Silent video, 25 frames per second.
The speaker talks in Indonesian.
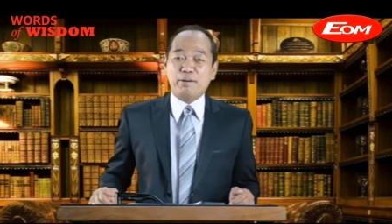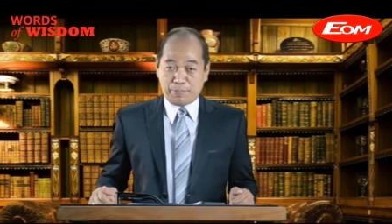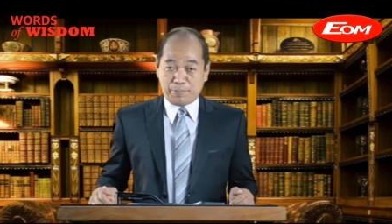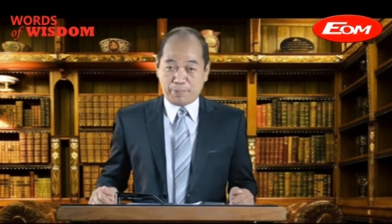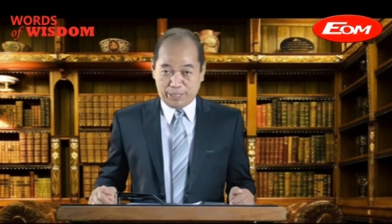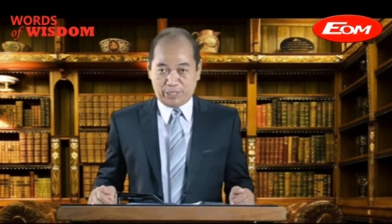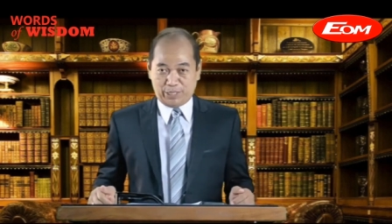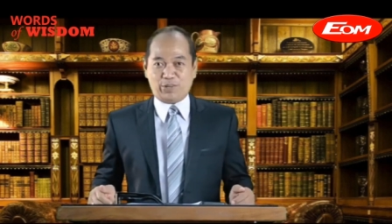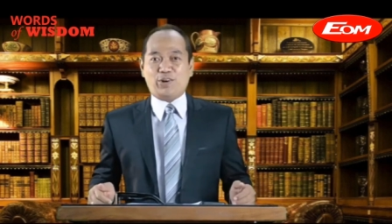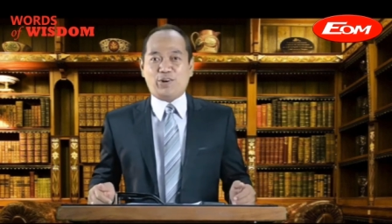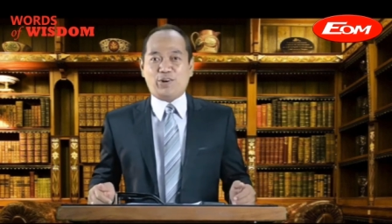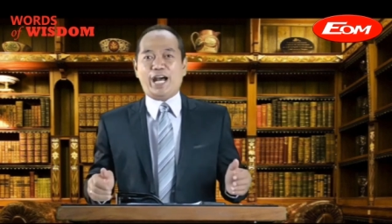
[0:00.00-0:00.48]

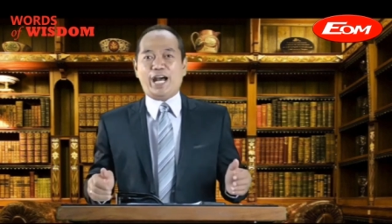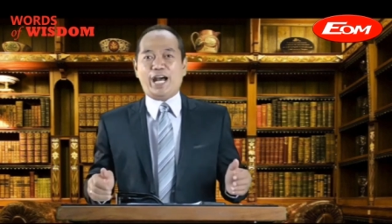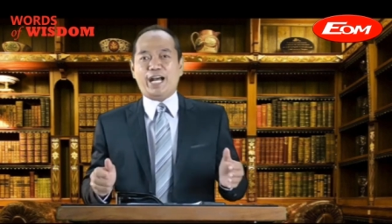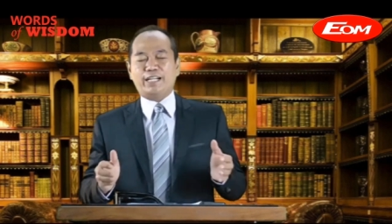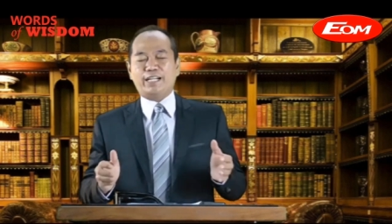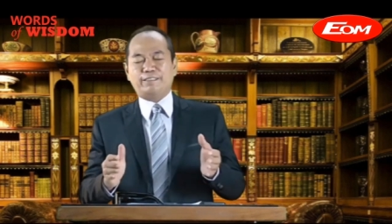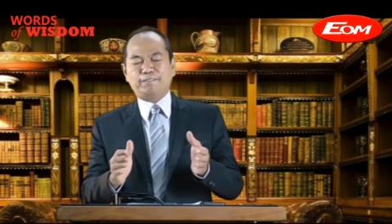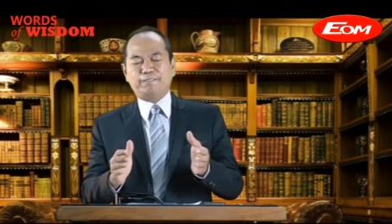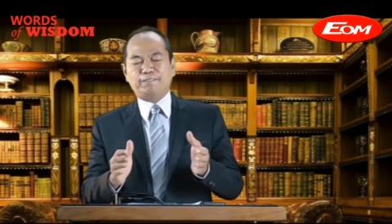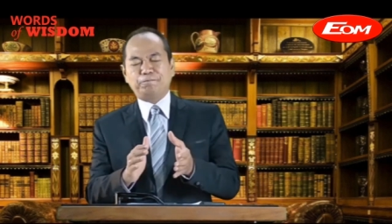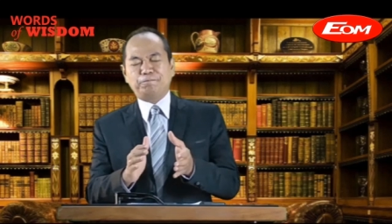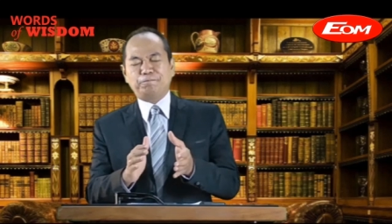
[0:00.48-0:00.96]
berdoa
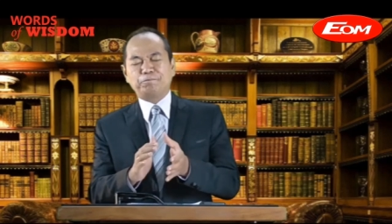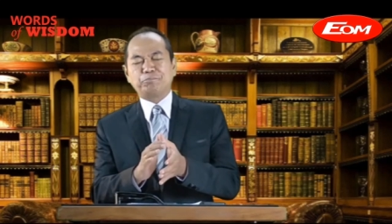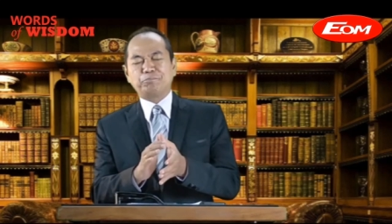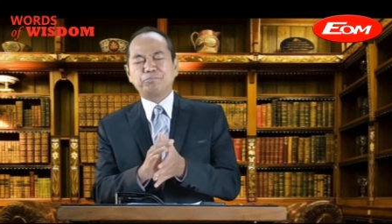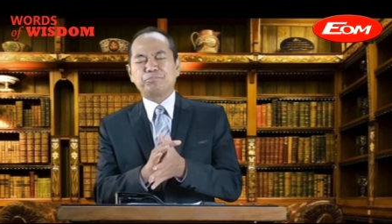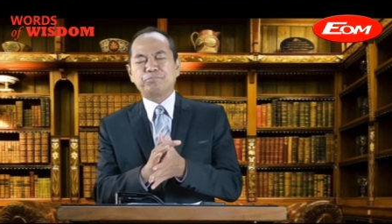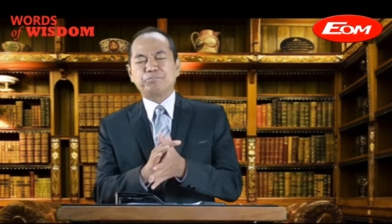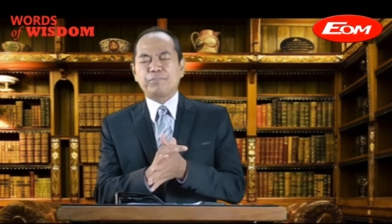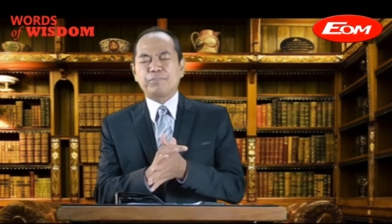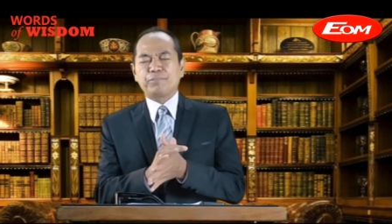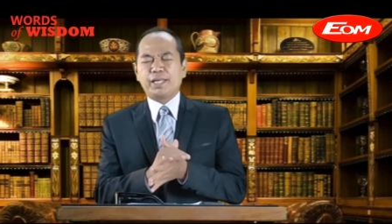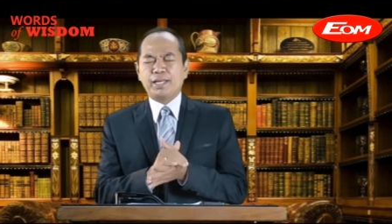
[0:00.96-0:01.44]

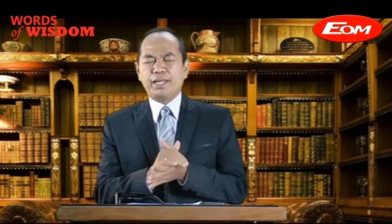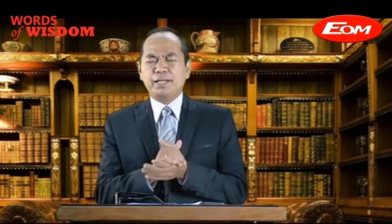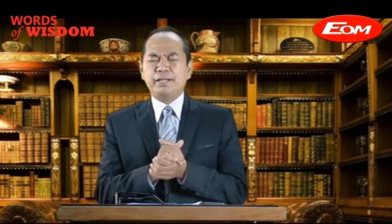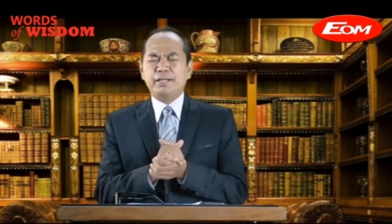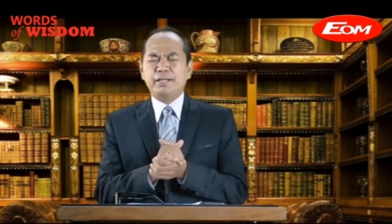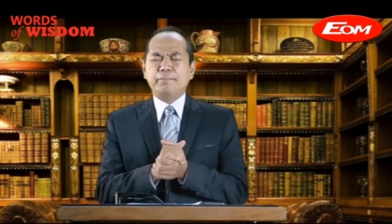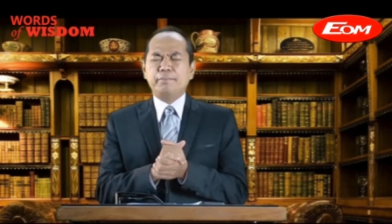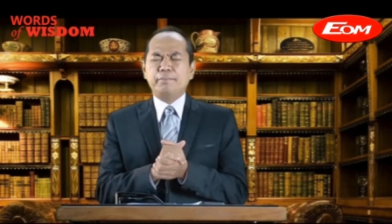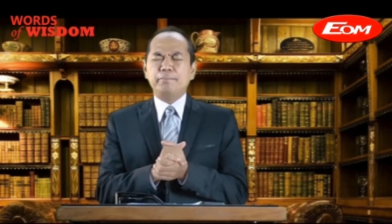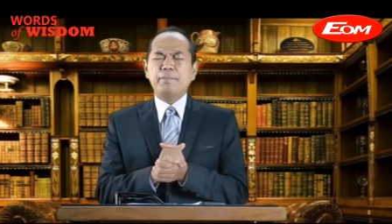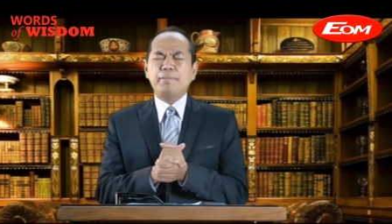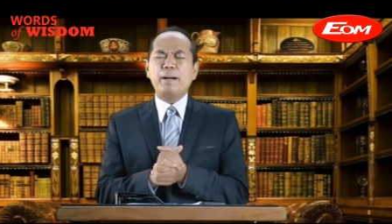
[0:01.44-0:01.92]

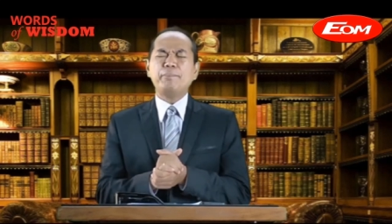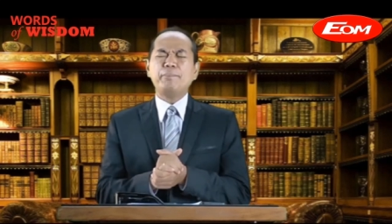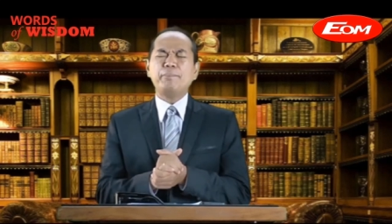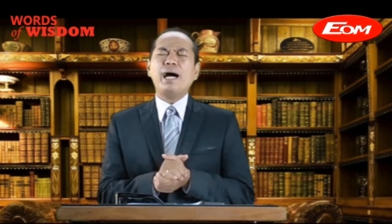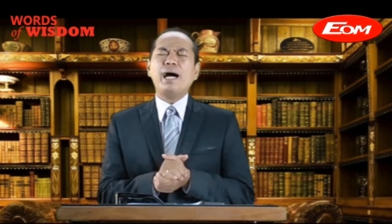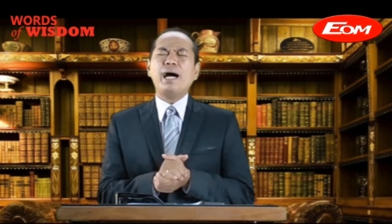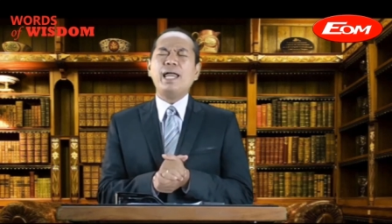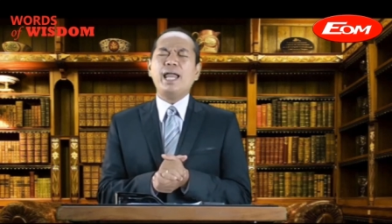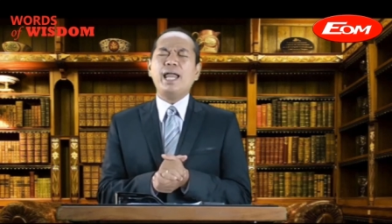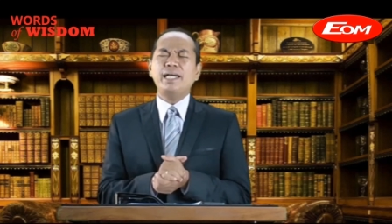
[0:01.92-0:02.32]
Bapa